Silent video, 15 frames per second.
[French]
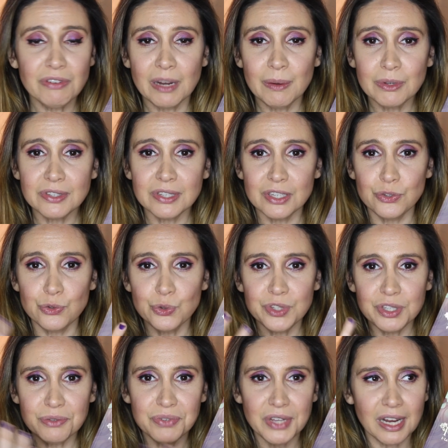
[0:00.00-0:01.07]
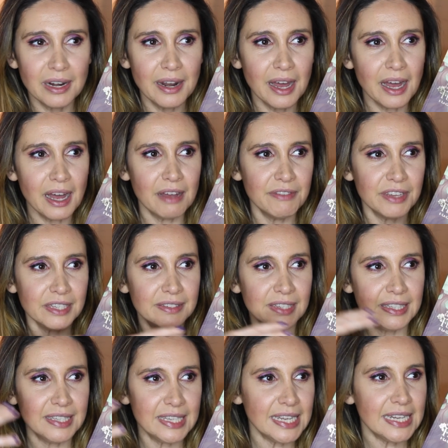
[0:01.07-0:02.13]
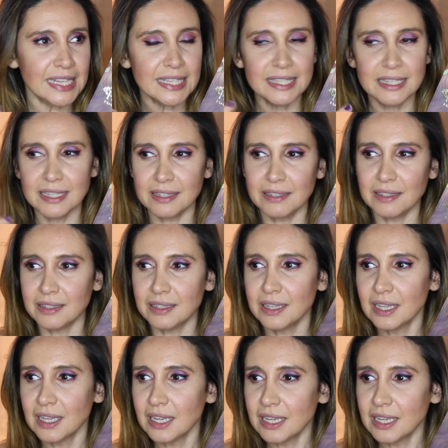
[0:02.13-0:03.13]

vraiment ces univers-là, avec des déesses, des,